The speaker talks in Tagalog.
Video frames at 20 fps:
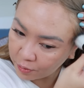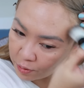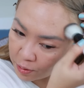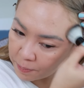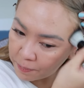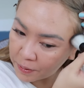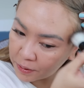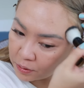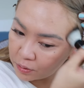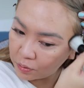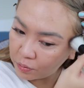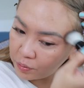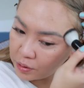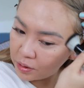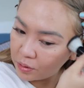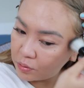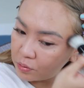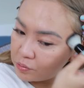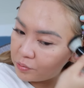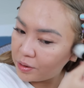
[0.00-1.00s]
ko yung
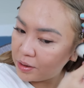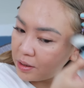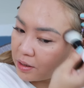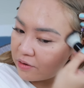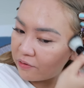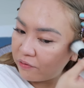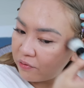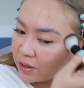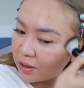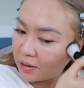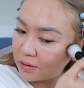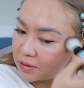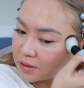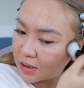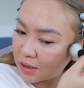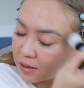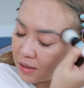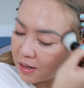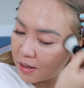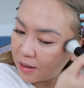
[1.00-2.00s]
paduwi-duwi effect
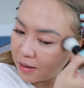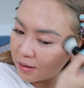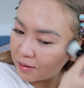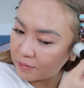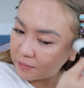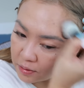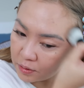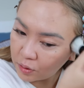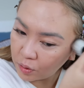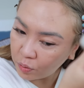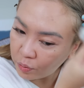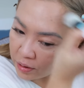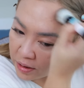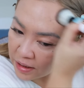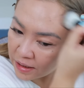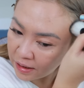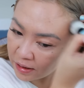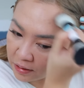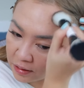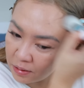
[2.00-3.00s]
dyan, ha? Duwi
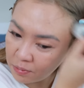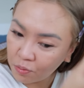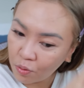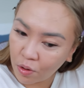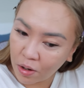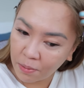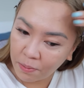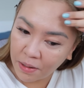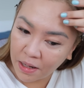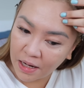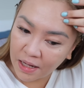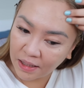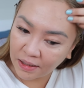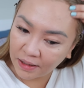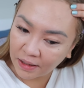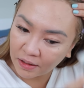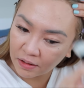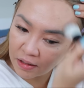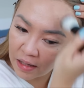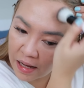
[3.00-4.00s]
na hindi mukhang
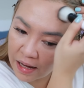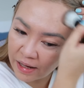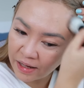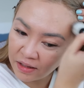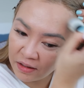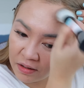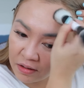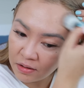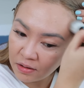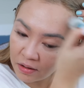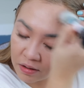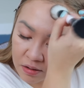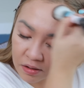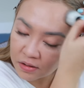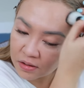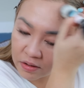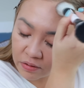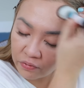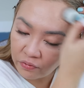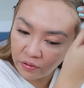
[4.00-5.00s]
malagkit, ha? And hindi rin
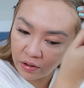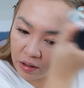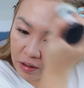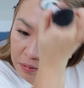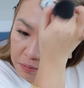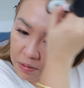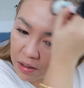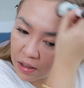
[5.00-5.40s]
siya feeling